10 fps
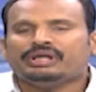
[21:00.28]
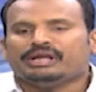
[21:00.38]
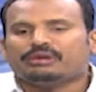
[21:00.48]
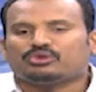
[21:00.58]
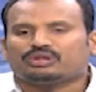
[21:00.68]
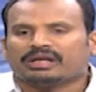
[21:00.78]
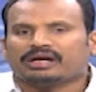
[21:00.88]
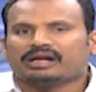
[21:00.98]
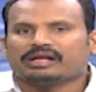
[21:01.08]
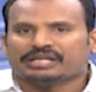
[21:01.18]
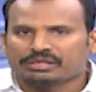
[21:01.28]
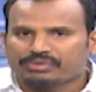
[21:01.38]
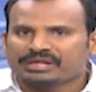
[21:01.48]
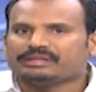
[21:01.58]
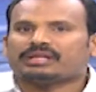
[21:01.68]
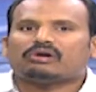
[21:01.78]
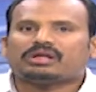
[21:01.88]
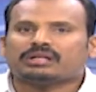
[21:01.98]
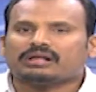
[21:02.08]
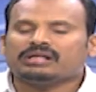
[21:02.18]
ఇప్పుడు తెలంగాణ ఏర్పడిన
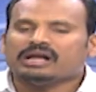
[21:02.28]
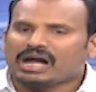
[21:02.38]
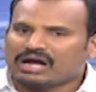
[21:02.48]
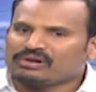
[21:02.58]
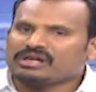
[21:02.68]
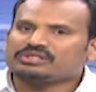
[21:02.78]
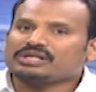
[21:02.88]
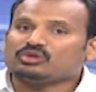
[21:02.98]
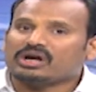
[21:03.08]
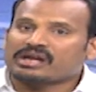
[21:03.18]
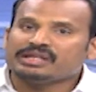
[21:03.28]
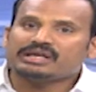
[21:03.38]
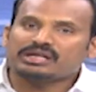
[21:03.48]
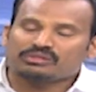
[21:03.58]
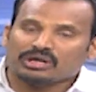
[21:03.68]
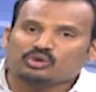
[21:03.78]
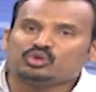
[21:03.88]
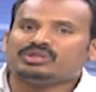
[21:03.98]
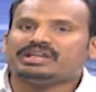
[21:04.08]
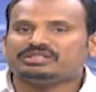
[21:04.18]
తర్వాత అవకాశాలు గణనీయంగా
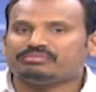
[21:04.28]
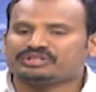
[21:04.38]
తగ్గుతున్నాయి అని చెప్పేసి